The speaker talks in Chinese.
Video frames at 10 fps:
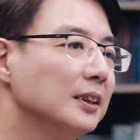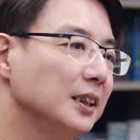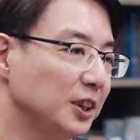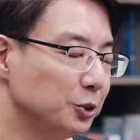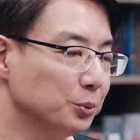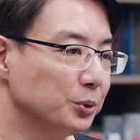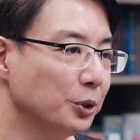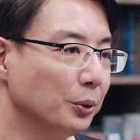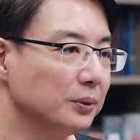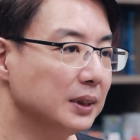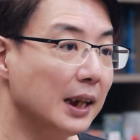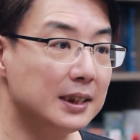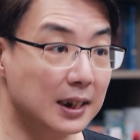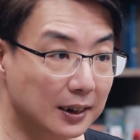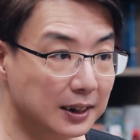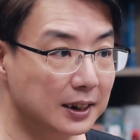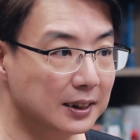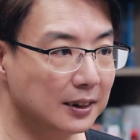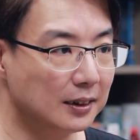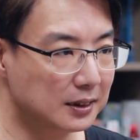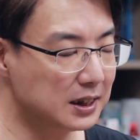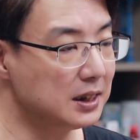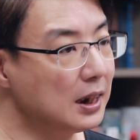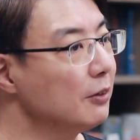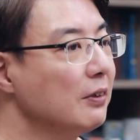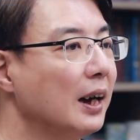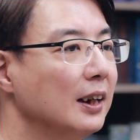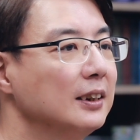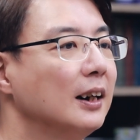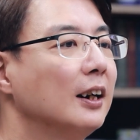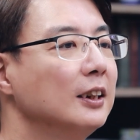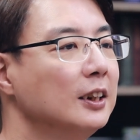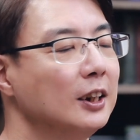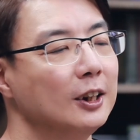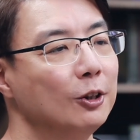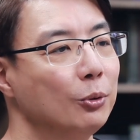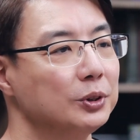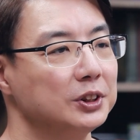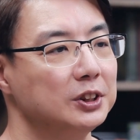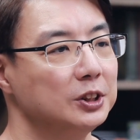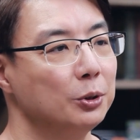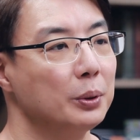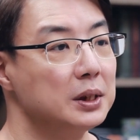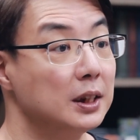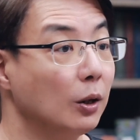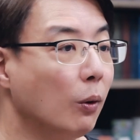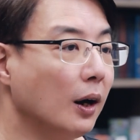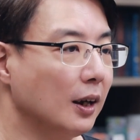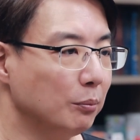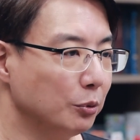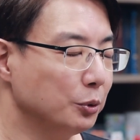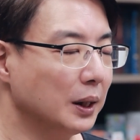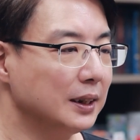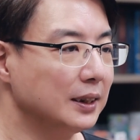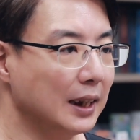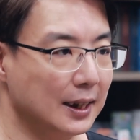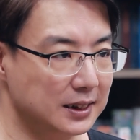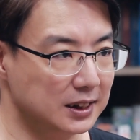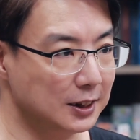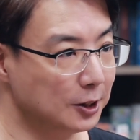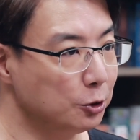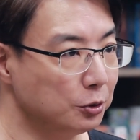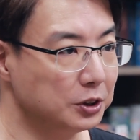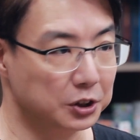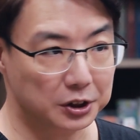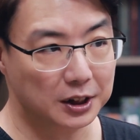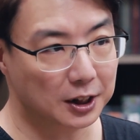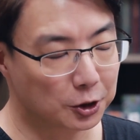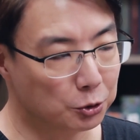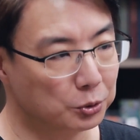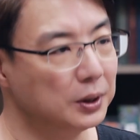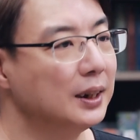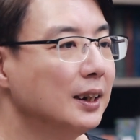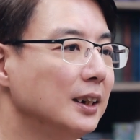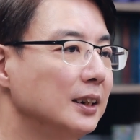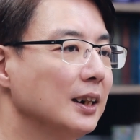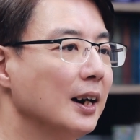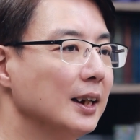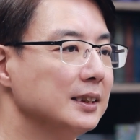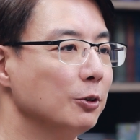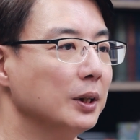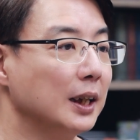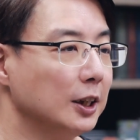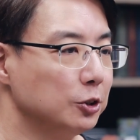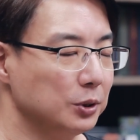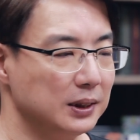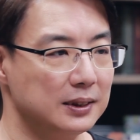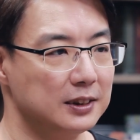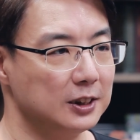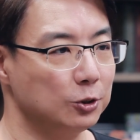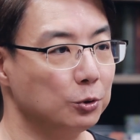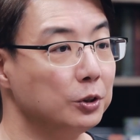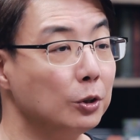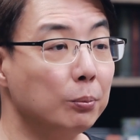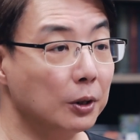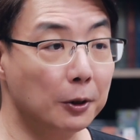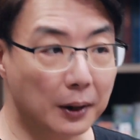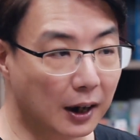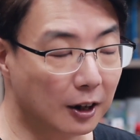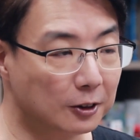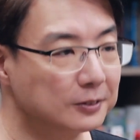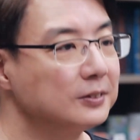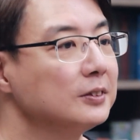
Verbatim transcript: 例如用太强烈的激将法啊。或者是用一些话不断的打击儿女、质疑儿女，让孩子会感觉自己永远都不够好。